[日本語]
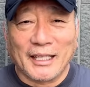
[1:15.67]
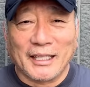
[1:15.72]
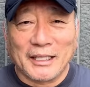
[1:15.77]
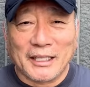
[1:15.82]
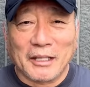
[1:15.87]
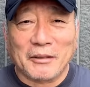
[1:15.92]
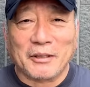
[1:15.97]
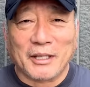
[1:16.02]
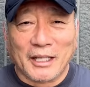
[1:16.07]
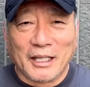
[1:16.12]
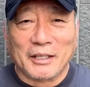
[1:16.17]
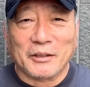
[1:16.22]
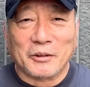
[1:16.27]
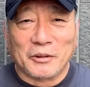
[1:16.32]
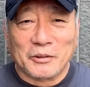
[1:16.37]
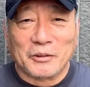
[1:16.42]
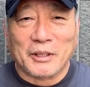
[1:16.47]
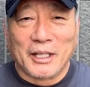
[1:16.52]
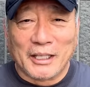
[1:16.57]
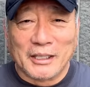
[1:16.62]
いけるかなと
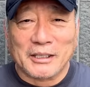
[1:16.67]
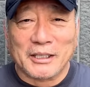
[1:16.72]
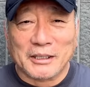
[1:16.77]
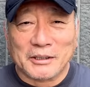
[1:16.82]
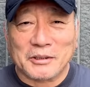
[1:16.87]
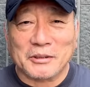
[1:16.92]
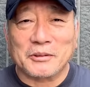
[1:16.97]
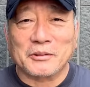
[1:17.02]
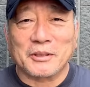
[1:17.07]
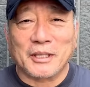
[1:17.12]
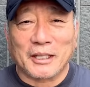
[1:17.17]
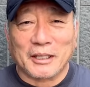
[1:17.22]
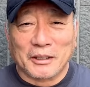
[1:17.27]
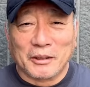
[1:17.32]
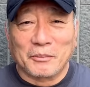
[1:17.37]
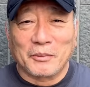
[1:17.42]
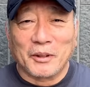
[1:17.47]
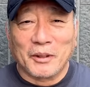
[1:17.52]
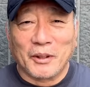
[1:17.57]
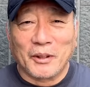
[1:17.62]
いう感じがするんだけ
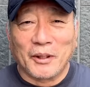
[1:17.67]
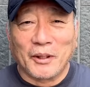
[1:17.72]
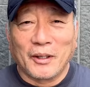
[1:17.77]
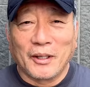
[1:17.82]
どもこ